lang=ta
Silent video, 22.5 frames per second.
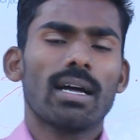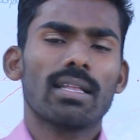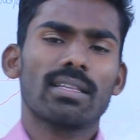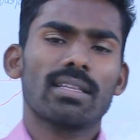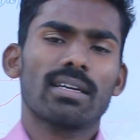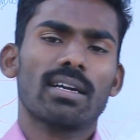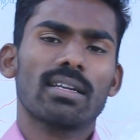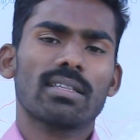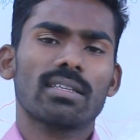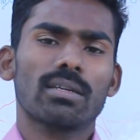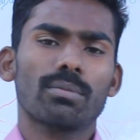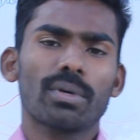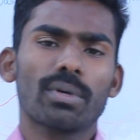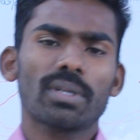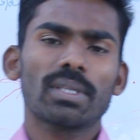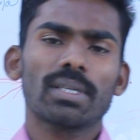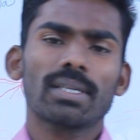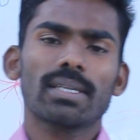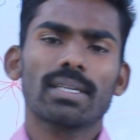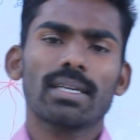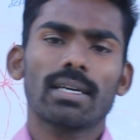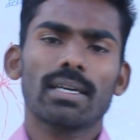அந்த காலத்தில்
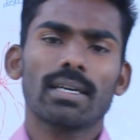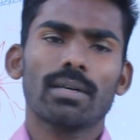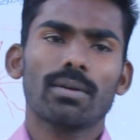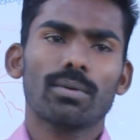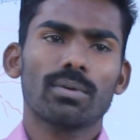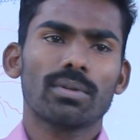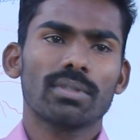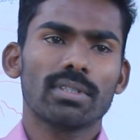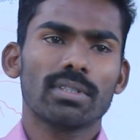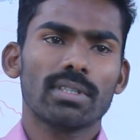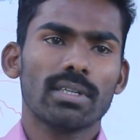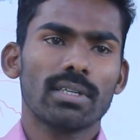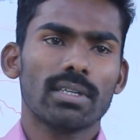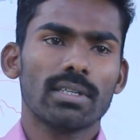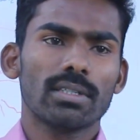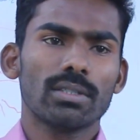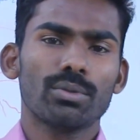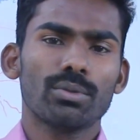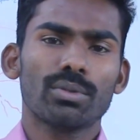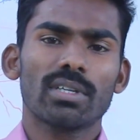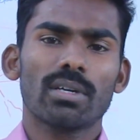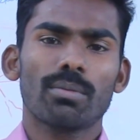பார்த்திங்கன்னா இந்த
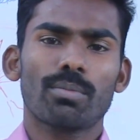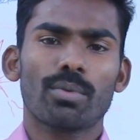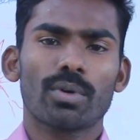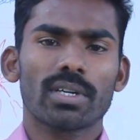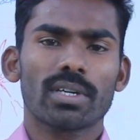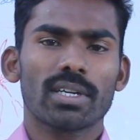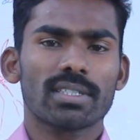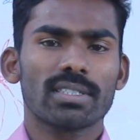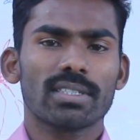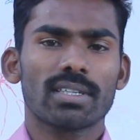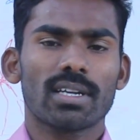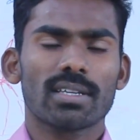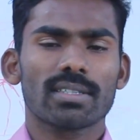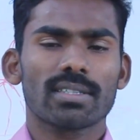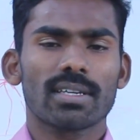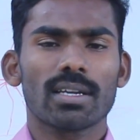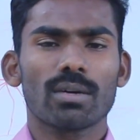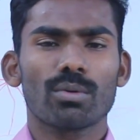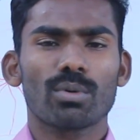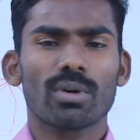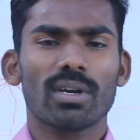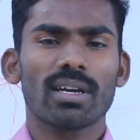யூரியா பொட்டாஷியம்
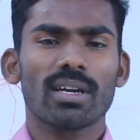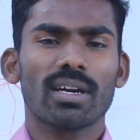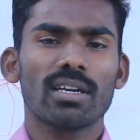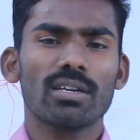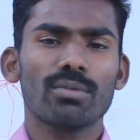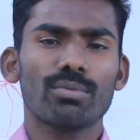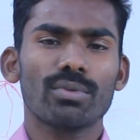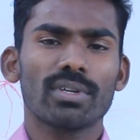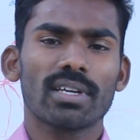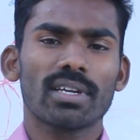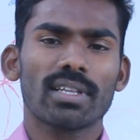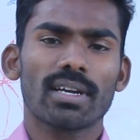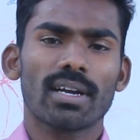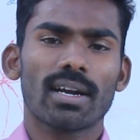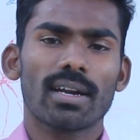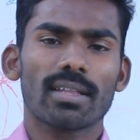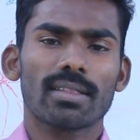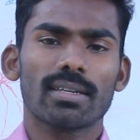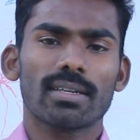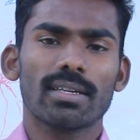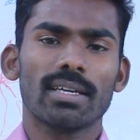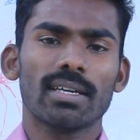ரசாயன உரங்கள்லாம் கண்டுபிடிக்காத
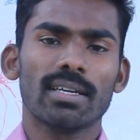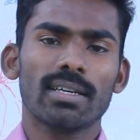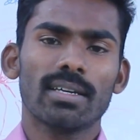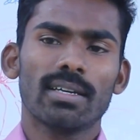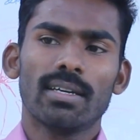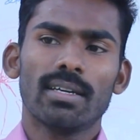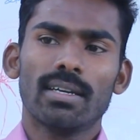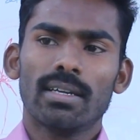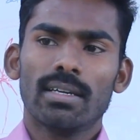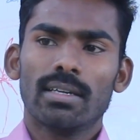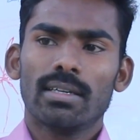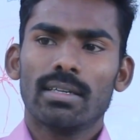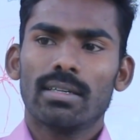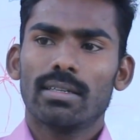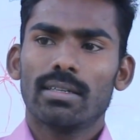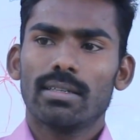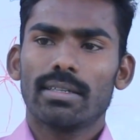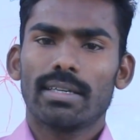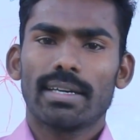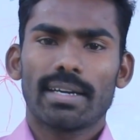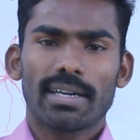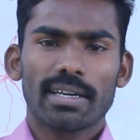
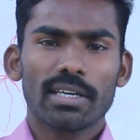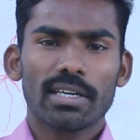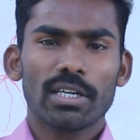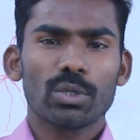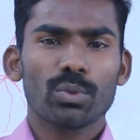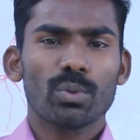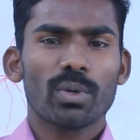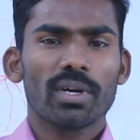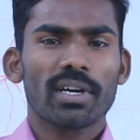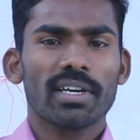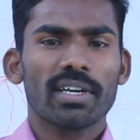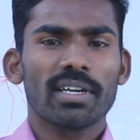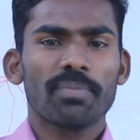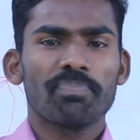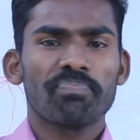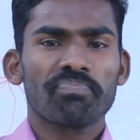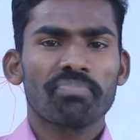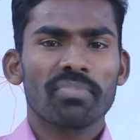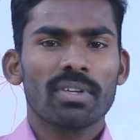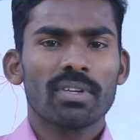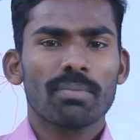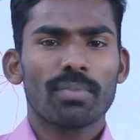காலத்தில் கட்டுவாங்க
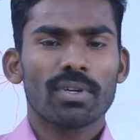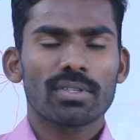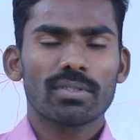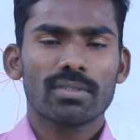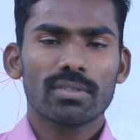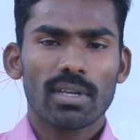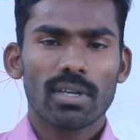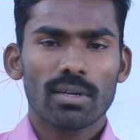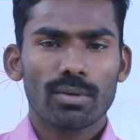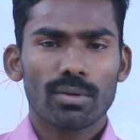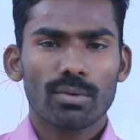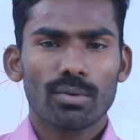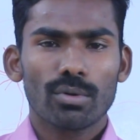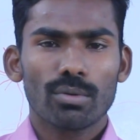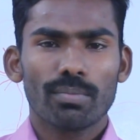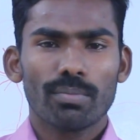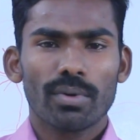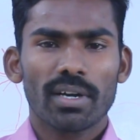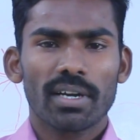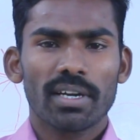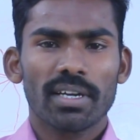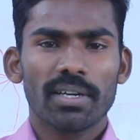பசுந்தாள் உரம்
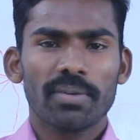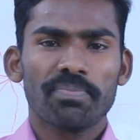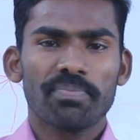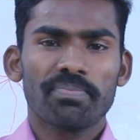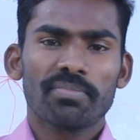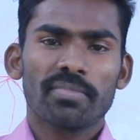கொடுப்பாங்க